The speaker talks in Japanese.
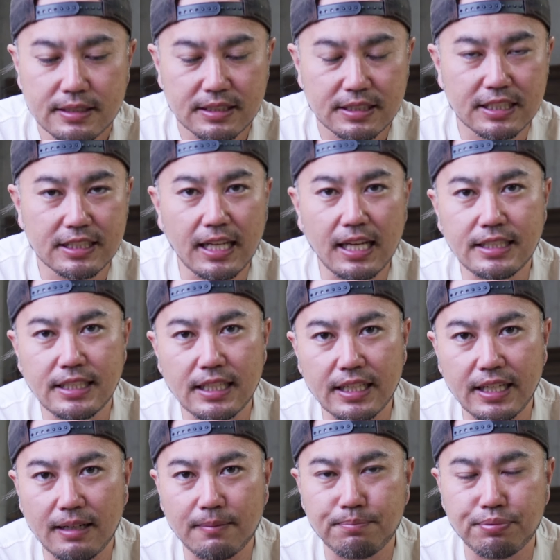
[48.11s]
自転
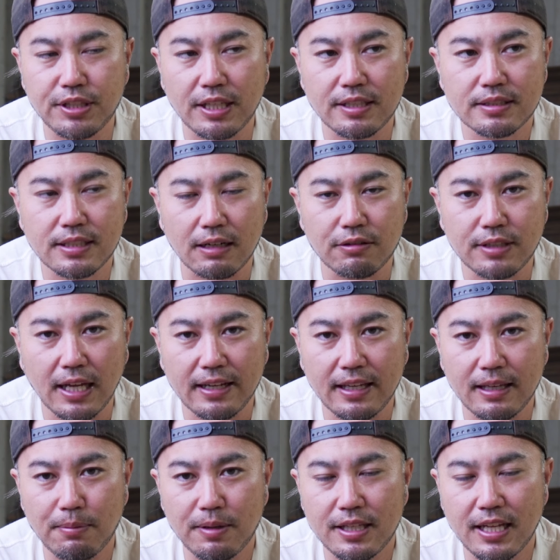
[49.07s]
車キャンプで使う焚
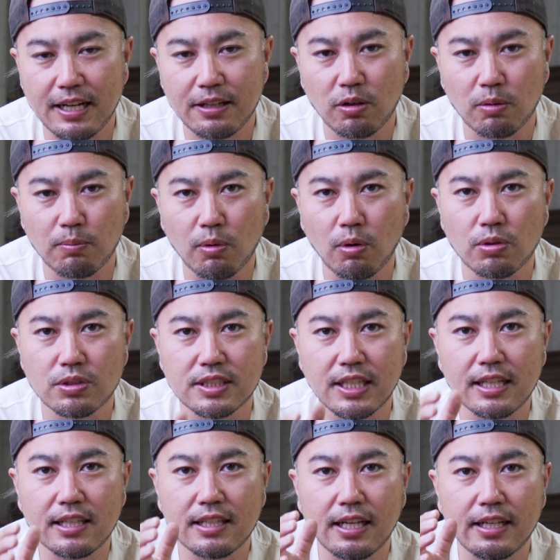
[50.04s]
き火台のもう
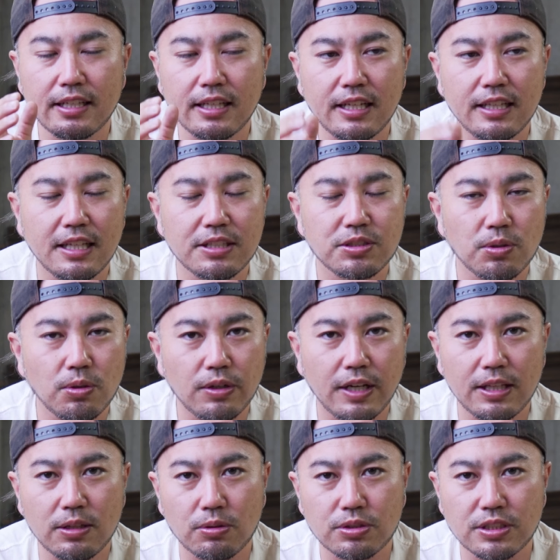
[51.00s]
絶対的な条
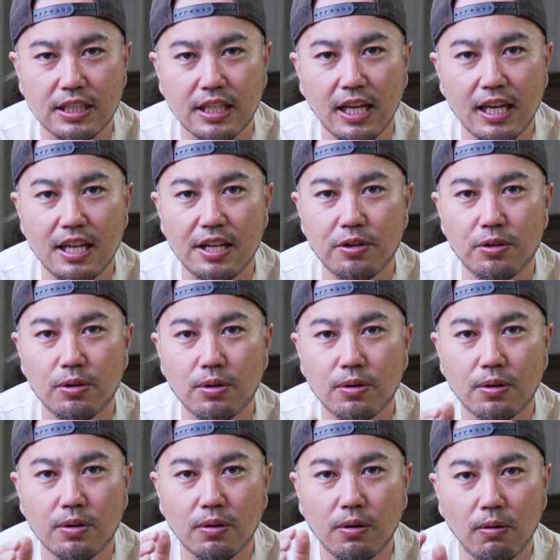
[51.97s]
件として軽量
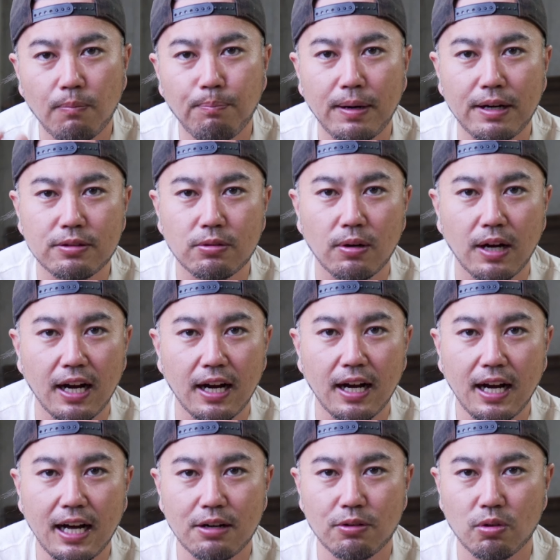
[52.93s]
コンパクトが
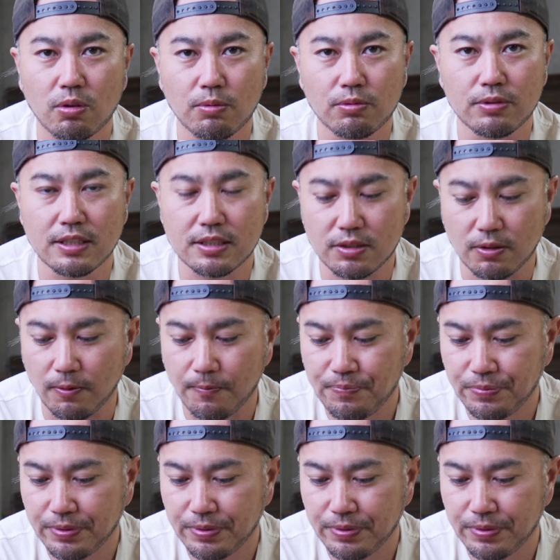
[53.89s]
あると思うんですよ